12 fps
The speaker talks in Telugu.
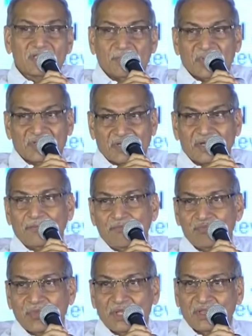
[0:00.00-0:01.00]
స్వదేశ
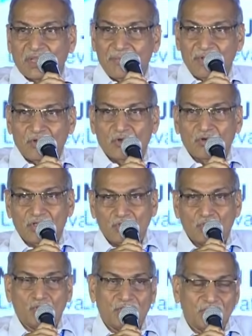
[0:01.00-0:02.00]
మిత్రన్ తమిళ్లో
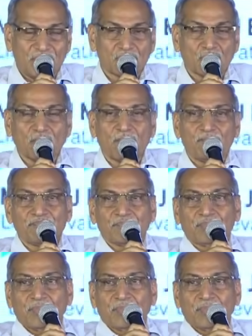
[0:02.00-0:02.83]
హిందూ ఇంగ్లీష్లో